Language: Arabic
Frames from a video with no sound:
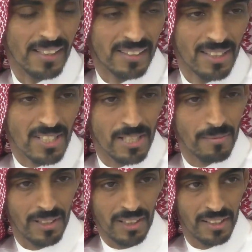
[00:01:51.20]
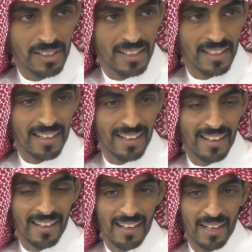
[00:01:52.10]
قلت اسمعي
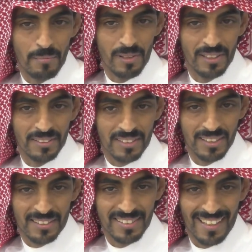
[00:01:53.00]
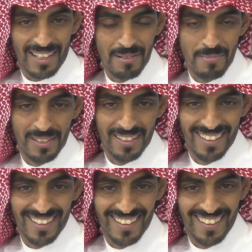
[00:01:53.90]
يا بنت
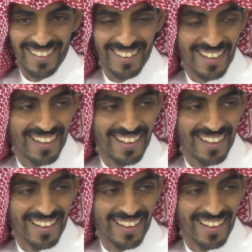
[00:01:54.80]
تعبير